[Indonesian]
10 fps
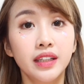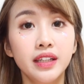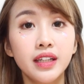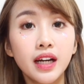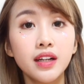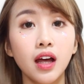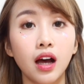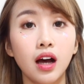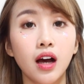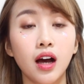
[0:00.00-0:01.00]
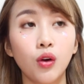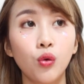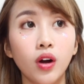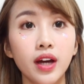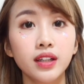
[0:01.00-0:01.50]
Jadi kan uh,
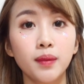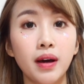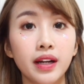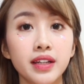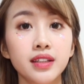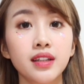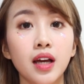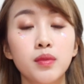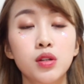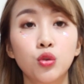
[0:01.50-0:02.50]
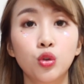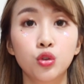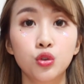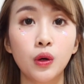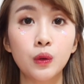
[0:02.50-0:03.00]
aku kan kemarin abis
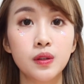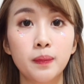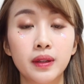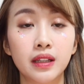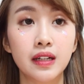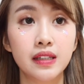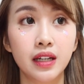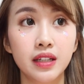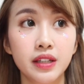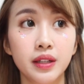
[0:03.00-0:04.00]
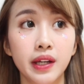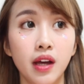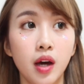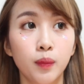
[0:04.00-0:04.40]
lulus tuh aku sempat kerja di